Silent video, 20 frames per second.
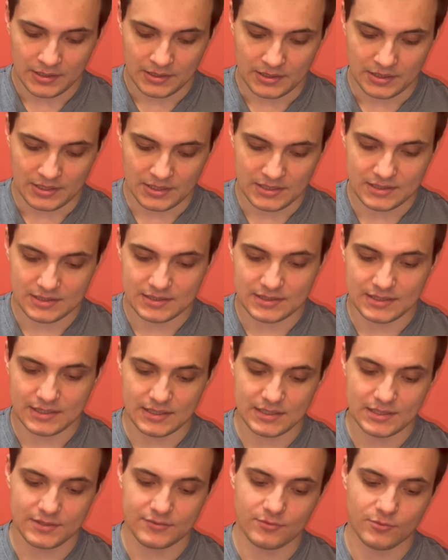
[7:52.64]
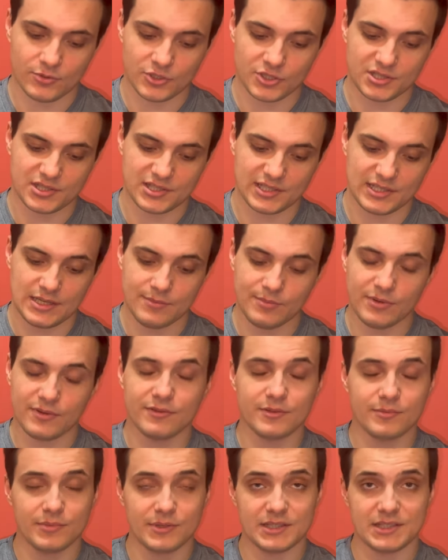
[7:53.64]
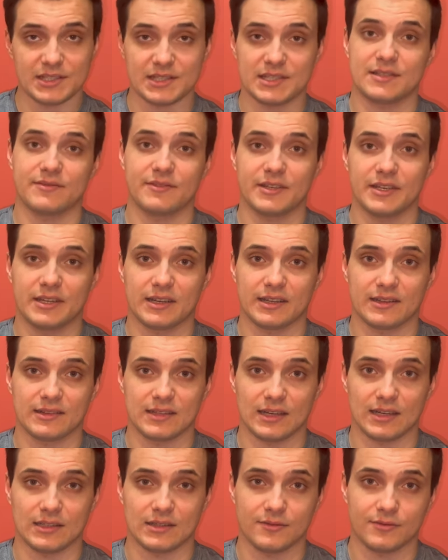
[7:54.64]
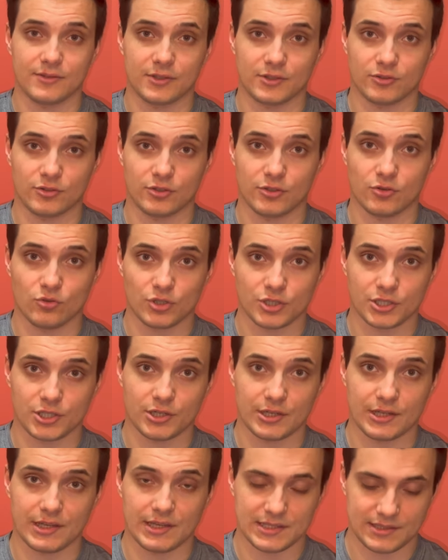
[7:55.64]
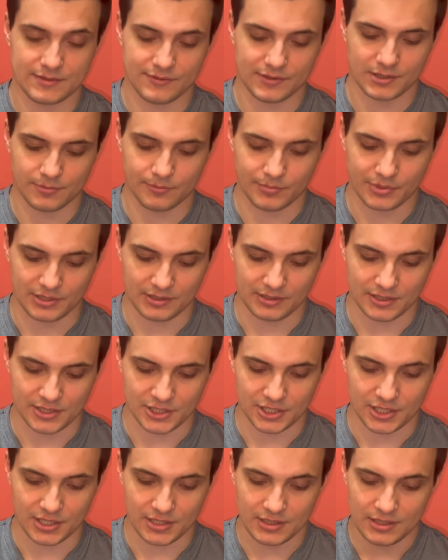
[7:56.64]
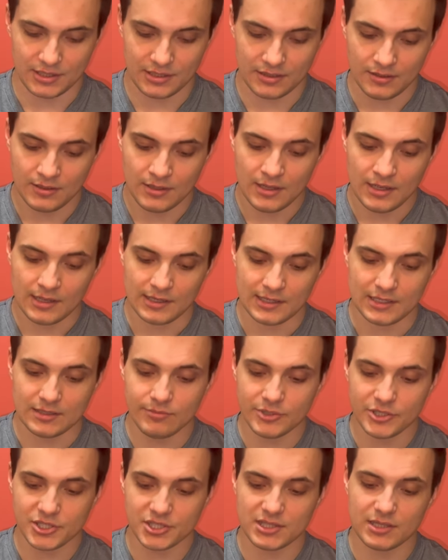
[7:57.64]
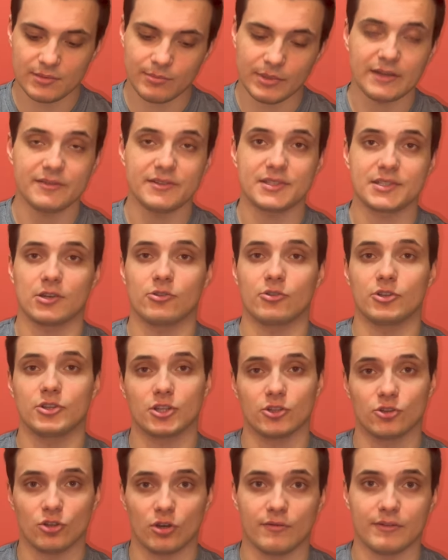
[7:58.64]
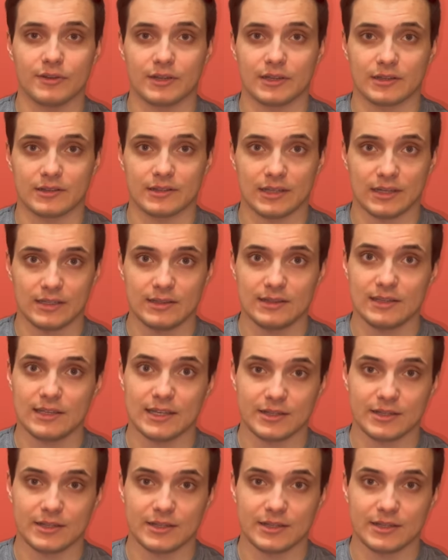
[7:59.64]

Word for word: И здесь вы можете либо выбрать из своих контактов, которые уже есть в этом приложении, либо же добавить какой-то новый контакт для